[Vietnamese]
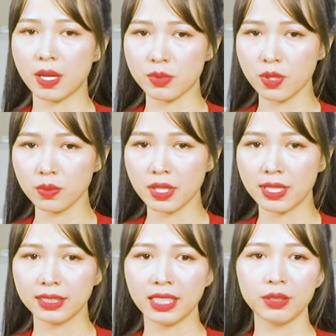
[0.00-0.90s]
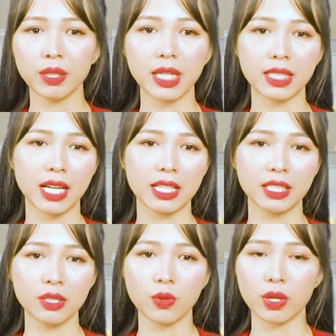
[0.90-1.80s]
cảm xúc, kiểu giao dịch này
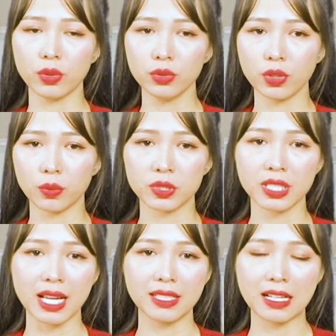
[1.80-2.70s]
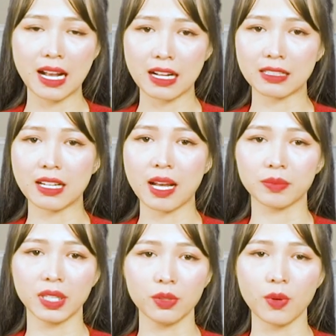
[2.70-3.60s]
kết quả cuối cùng sẽ càng
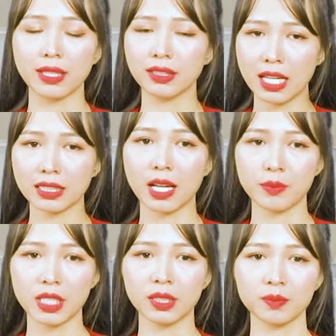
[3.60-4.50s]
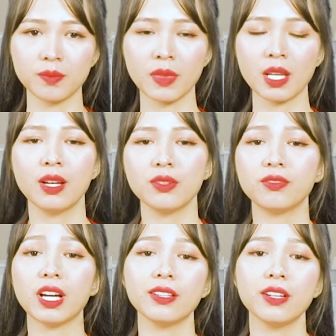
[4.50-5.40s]
làm kết quả thê thảm hơn.
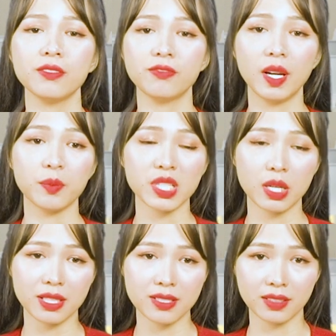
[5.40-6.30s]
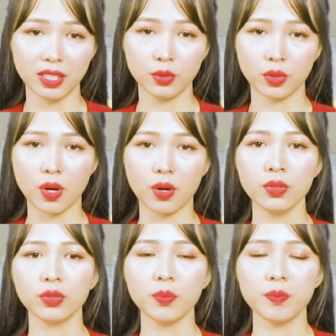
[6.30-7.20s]
Vậy, phải làm sao để xử lý thua lỗ
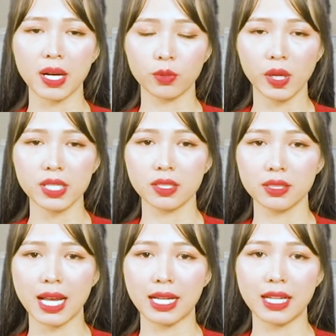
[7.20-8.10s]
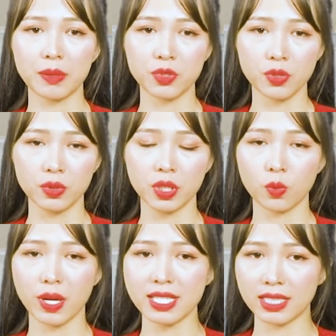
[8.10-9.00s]
giúp bạn quay trở lại làm chủ được
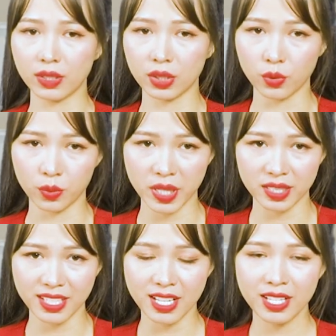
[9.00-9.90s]
quá trình giao dịch của mình?